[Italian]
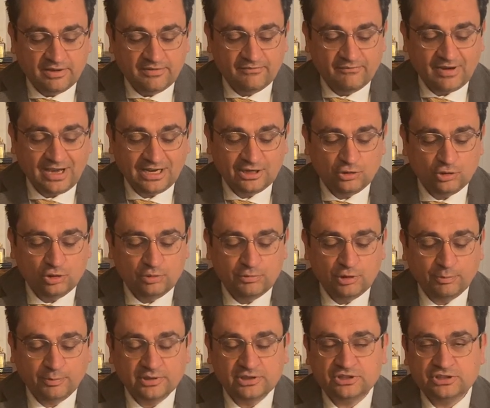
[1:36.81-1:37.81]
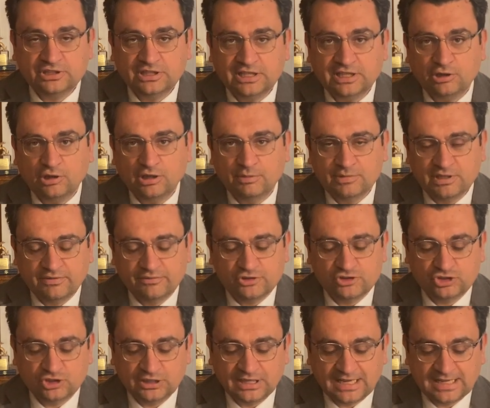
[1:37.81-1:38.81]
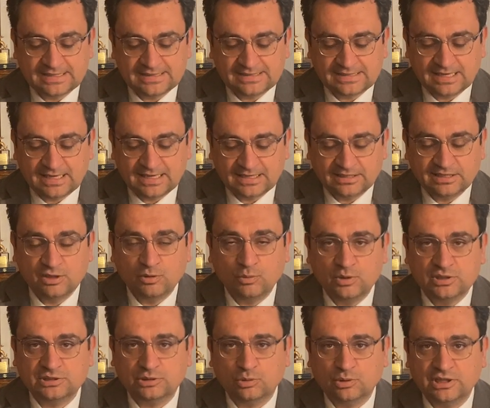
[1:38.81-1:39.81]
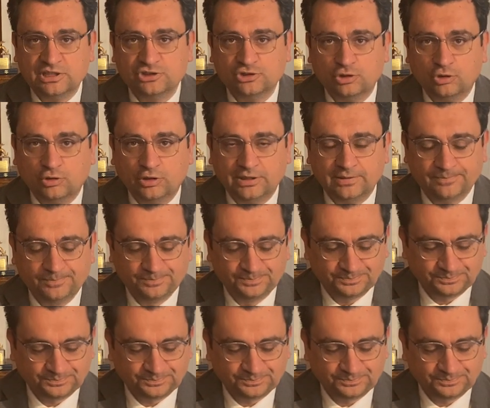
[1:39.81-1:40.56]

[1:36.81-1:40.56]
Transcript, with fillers: vanno il mio pensiero e la mia vicinanza anche in questa occasione.